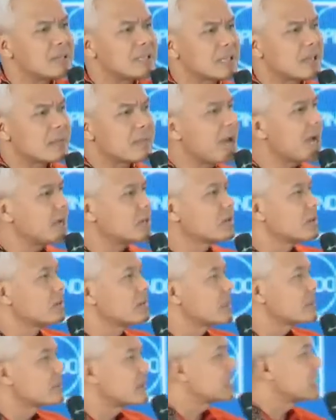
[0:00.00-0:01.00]
nggak bisa. Pak,
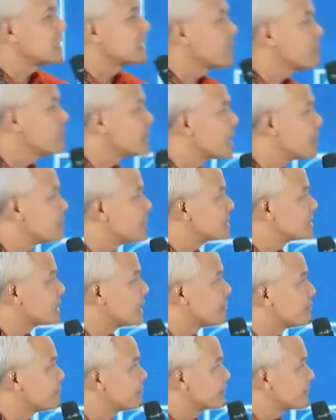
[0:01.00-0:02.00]
12 persen kami nggak
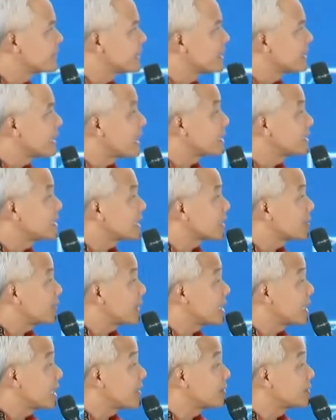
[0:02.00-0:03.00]
bisa. Larinya
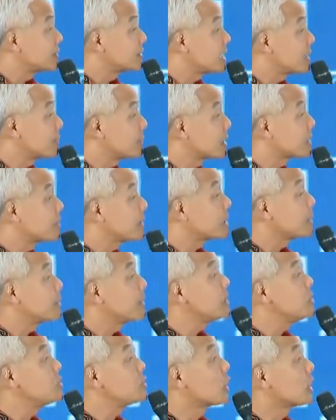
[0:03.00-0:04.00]
kepada siapa?
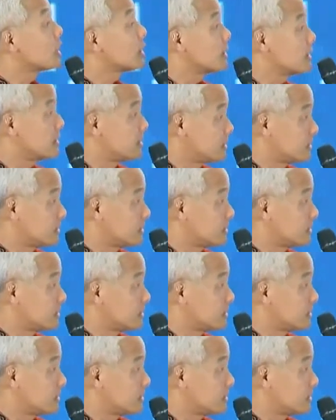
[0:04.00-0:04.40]
Kepada pinjol.